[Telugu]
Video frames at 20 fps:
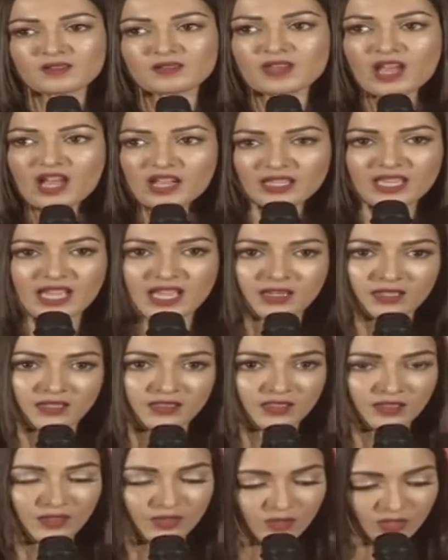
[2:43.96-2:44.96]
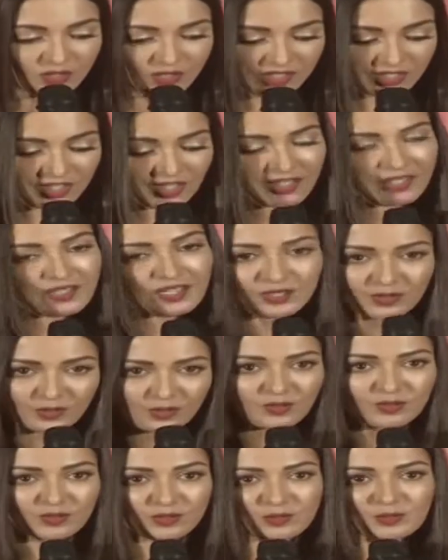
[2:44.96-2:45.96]
నా క్యారెక్టర్ గురించి నేను
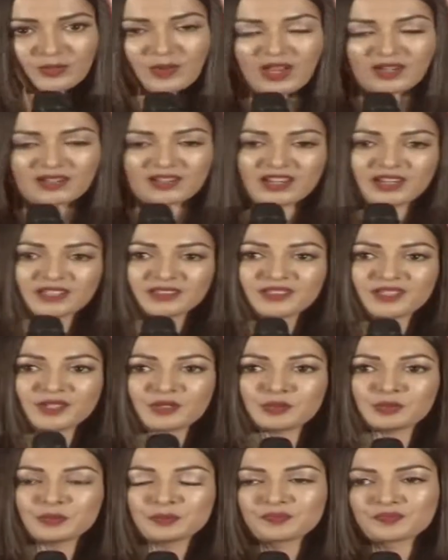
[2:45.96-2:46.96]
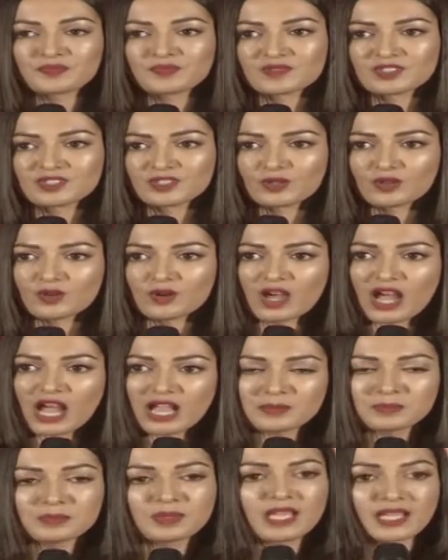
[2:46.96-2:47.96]
కొంచెం మాట్లాడతాను సో
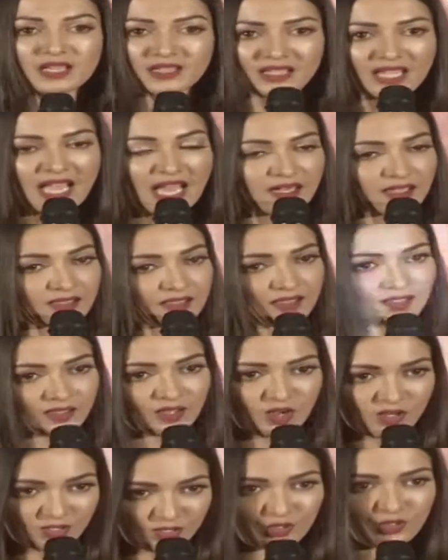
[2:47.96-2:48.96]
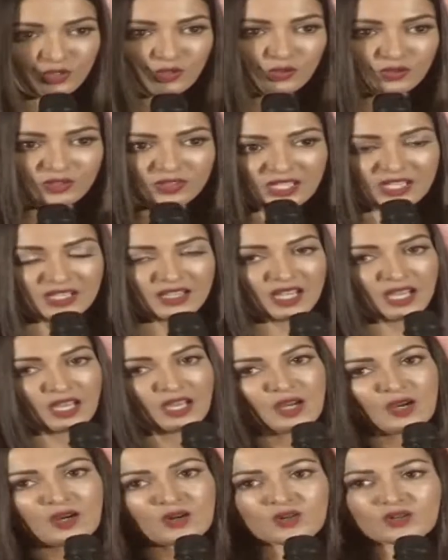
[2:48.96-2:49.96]
ఐ ప్లే అ క్యారెక్టర్ కాల్ జ్యోతి
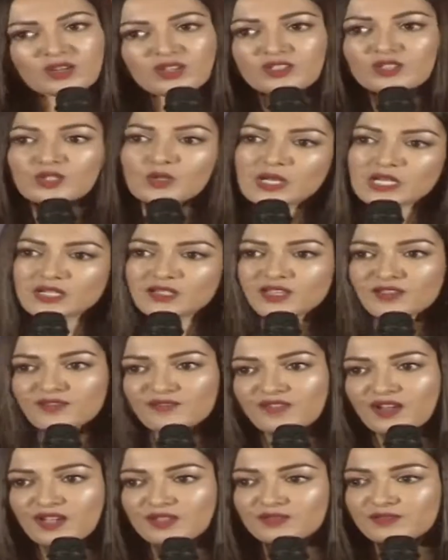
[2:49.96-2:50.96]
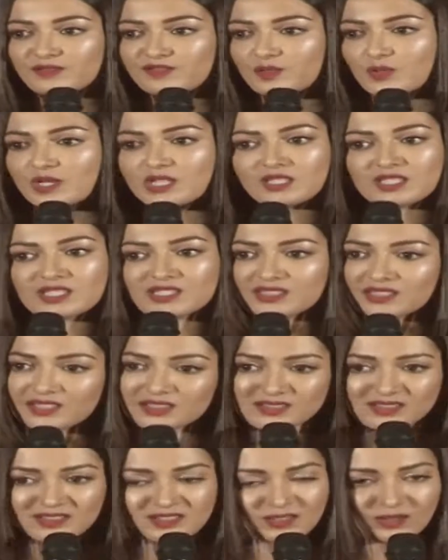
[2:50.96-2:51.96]
ఒక ట్వంటీ ఫైవ్ ట్వంటీ
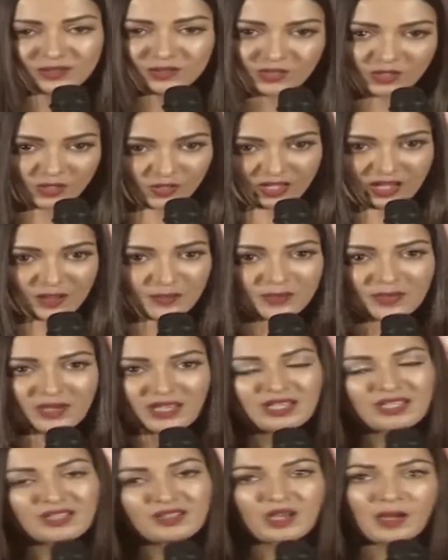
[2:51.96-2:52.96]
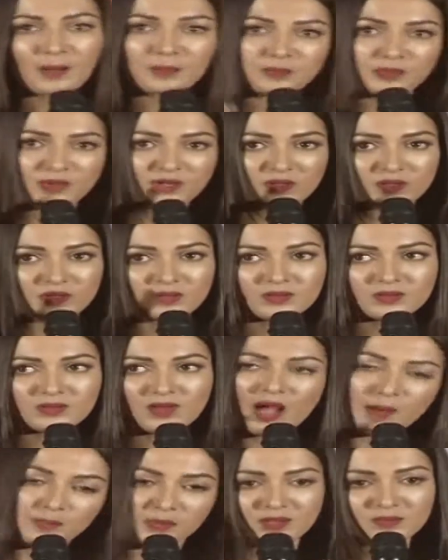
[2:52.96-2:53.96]
సిక్స్ ఇయర్ ఓల్డ్ ఒక అమ్మాయి అప్పర్
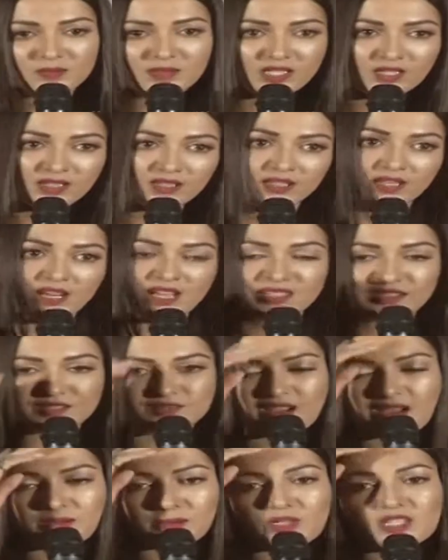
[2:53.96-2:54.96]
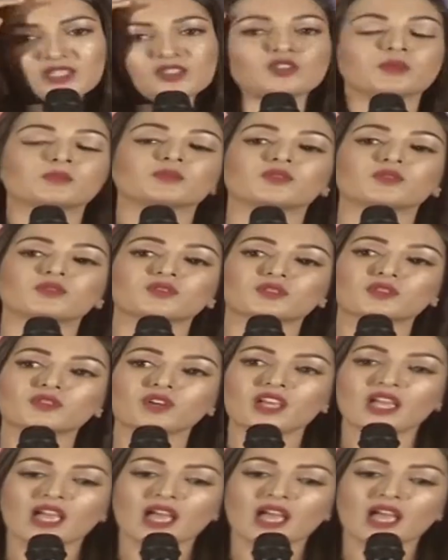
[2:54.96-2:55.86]
అప్పర్ మిడిల్ క్లాస్ ఫ్యామిలీ చెప్పుకోవచ్చు